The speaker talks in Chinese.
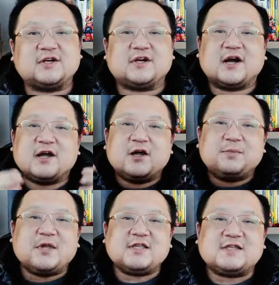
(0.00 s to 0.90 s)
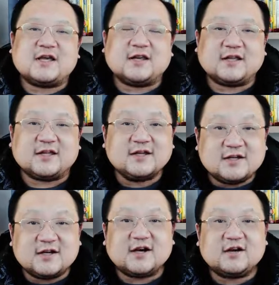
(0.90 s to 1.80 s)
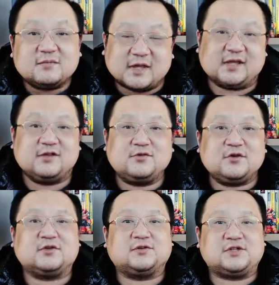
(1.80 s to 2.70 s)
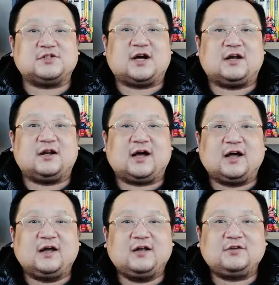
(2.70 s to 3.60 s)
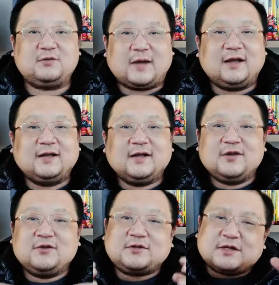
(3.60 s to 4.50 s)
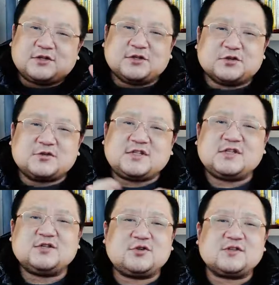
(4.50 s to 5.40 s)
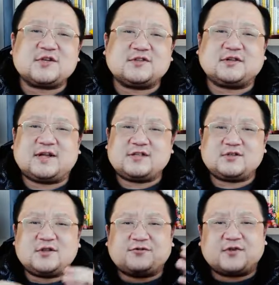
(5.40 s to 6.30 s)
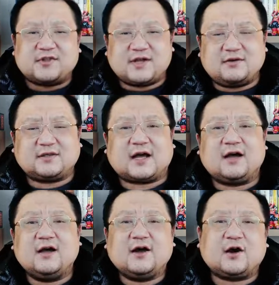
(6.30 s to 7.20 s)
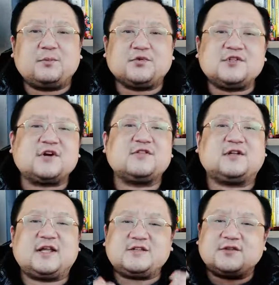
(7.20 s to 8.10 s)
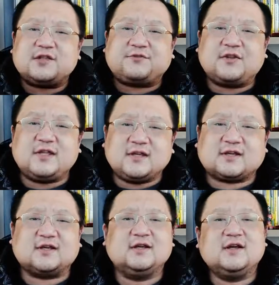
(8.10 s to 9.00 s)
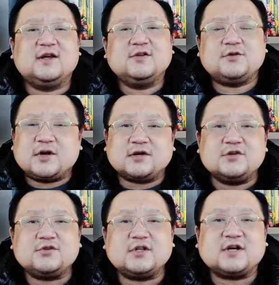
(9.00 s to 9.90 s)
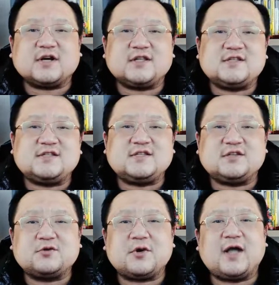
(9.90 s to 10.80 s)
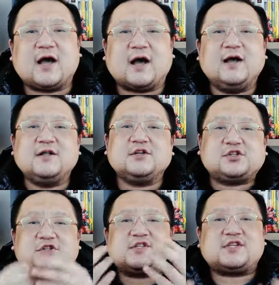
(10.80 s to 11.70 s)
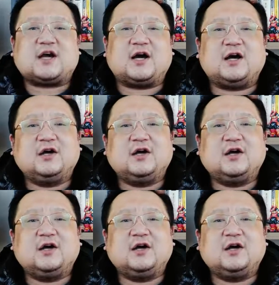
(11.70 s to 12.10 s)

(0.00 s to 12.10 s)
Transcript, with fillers: 克，并且林克每一座都登场了。对吧？但是游戏却叫做《Legend of Zelda》，而不叫做《Legend of Link》，就让人觉得很奇怪啊！你试想，